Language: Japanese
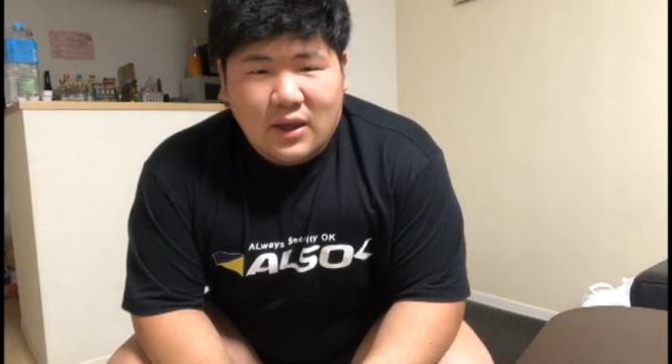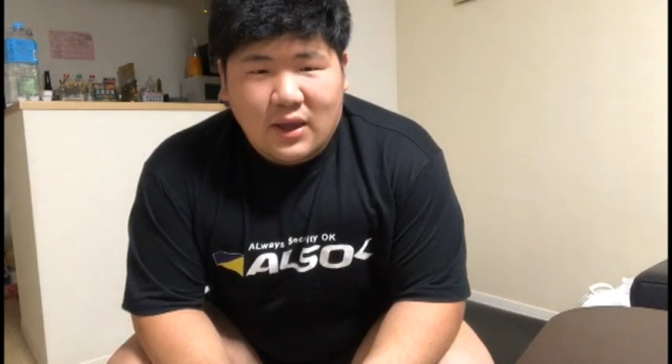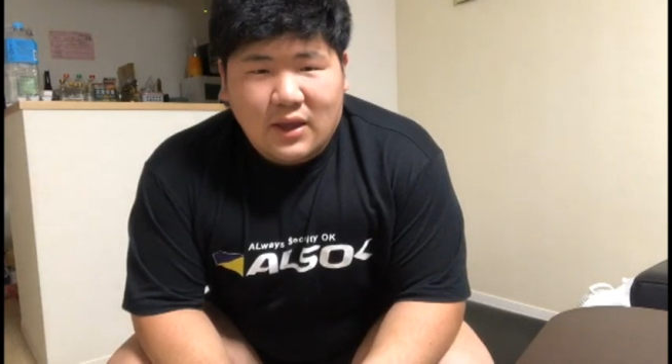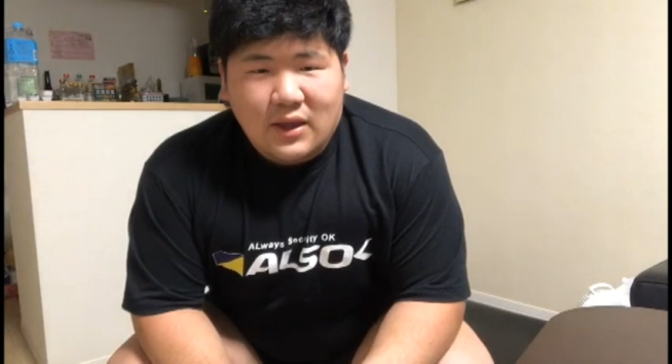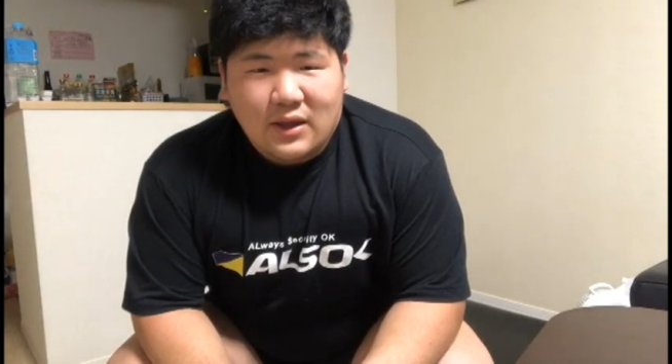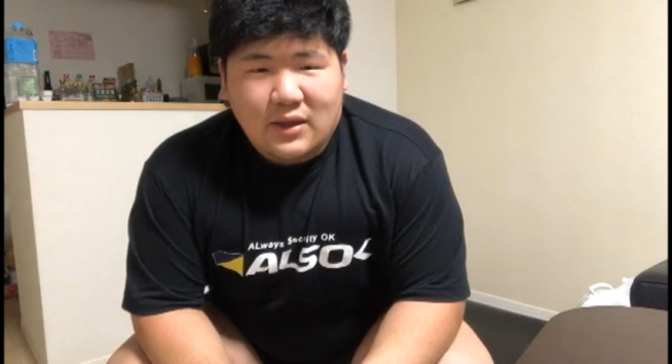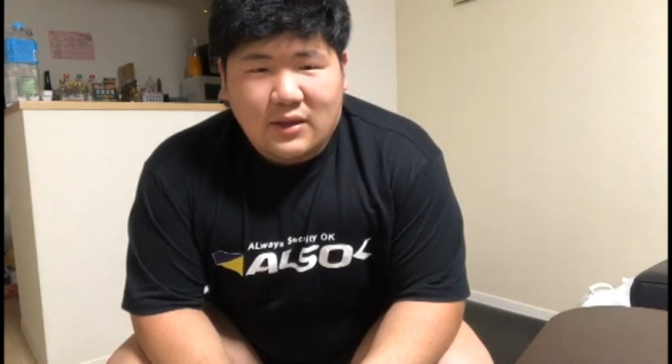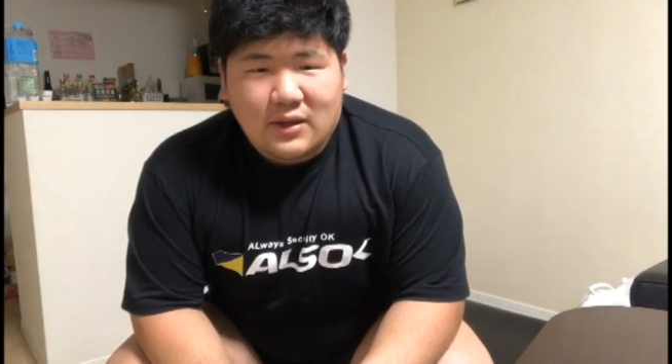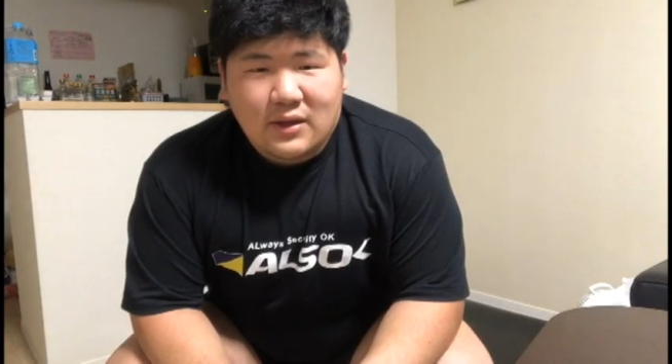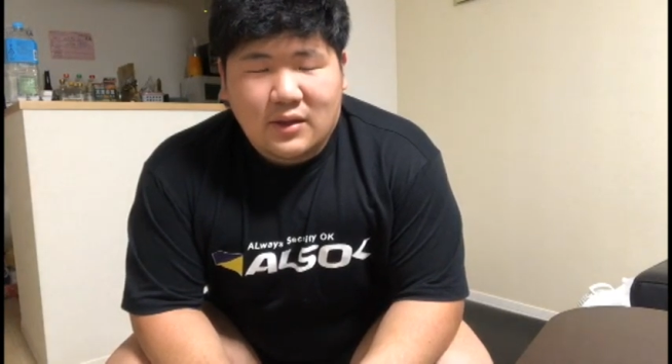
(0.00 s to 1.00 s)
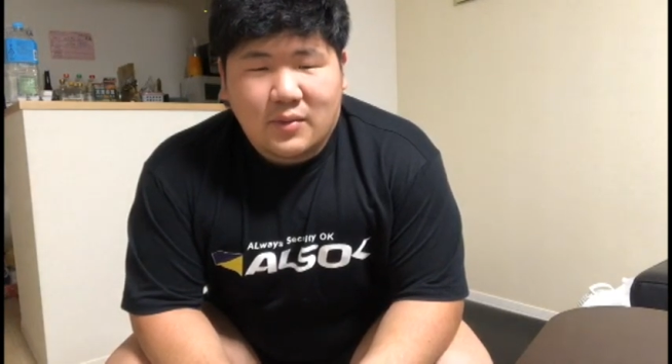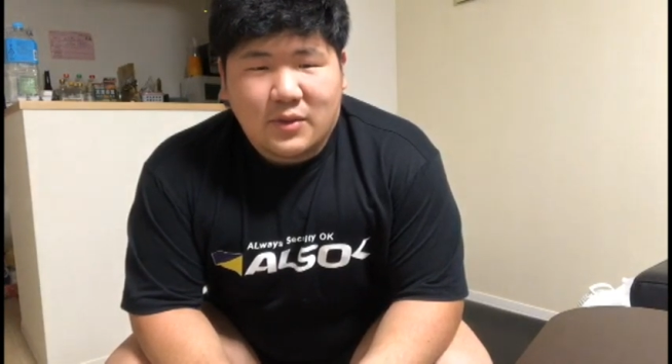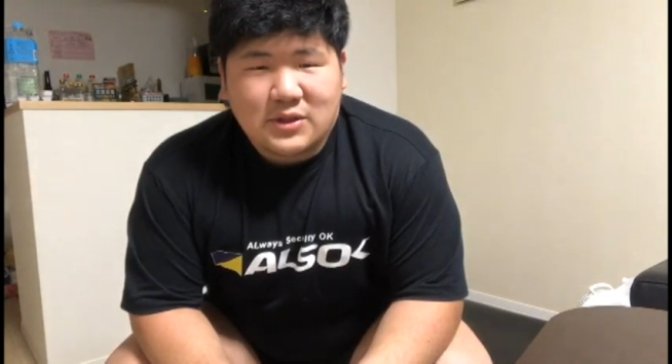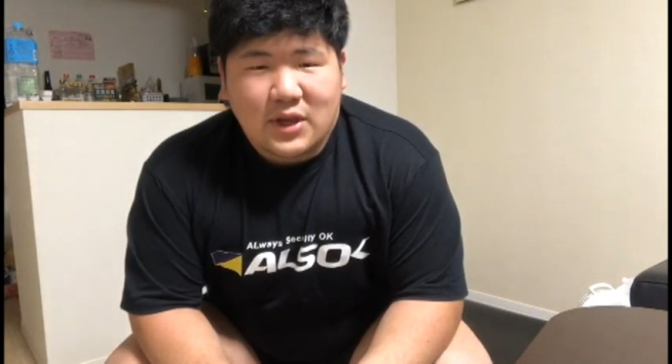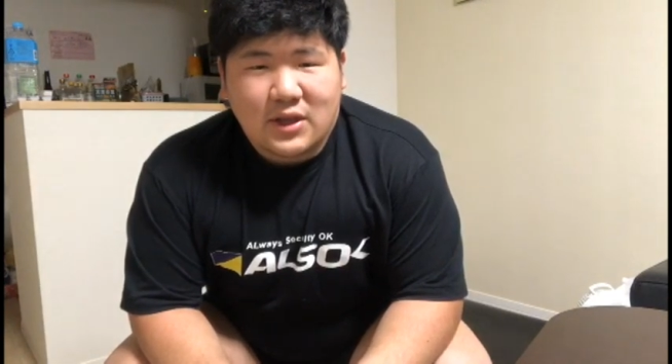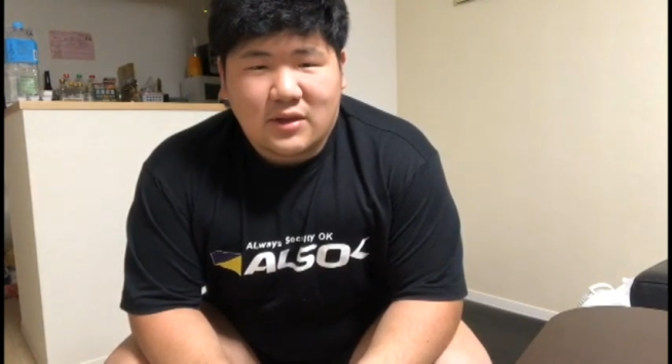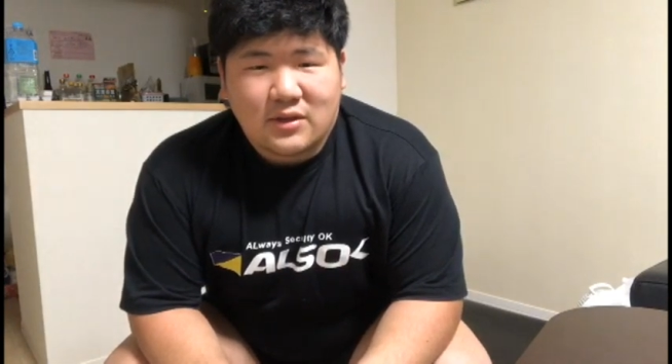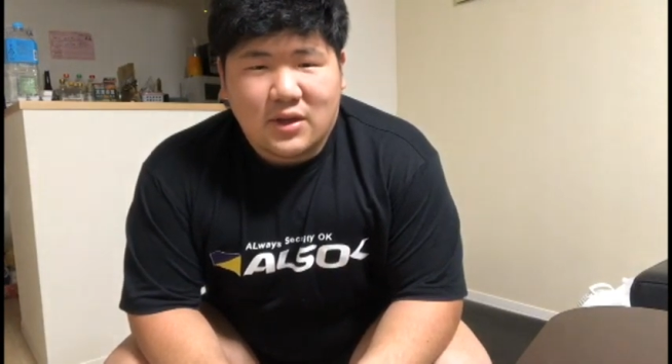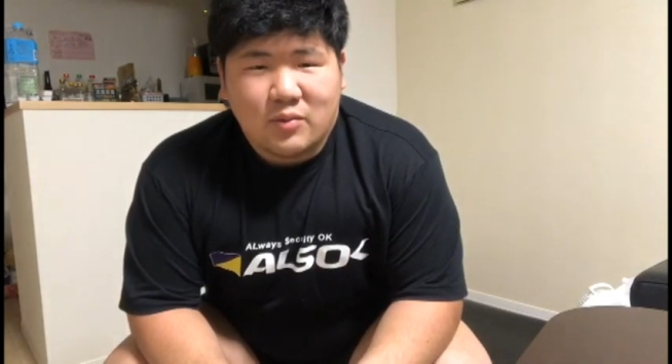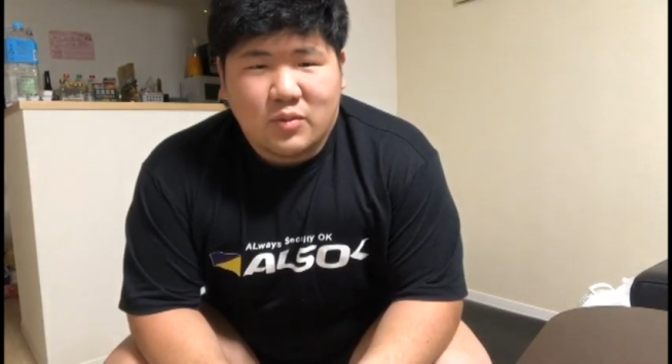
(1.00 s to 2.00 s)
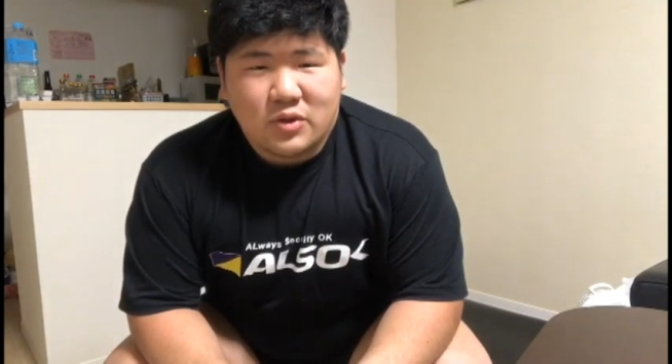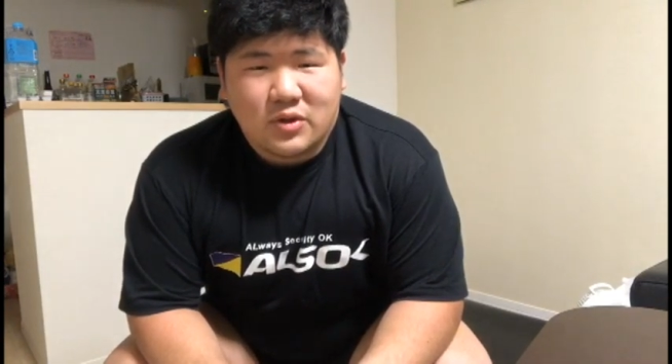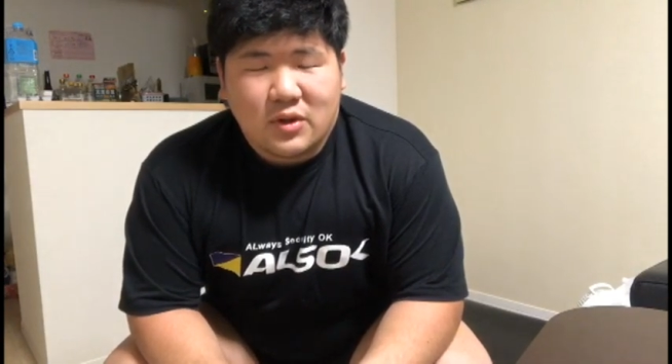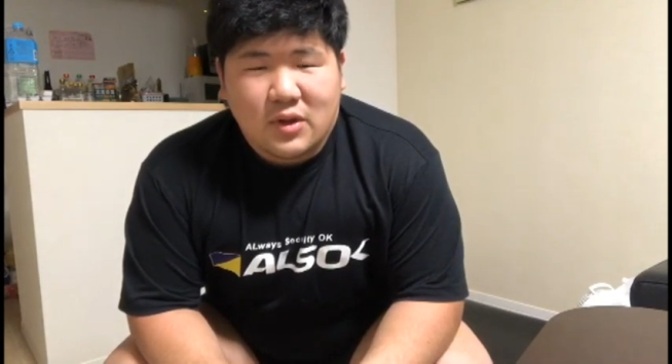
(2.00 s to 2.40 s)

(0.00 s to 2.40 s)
在宅勤務、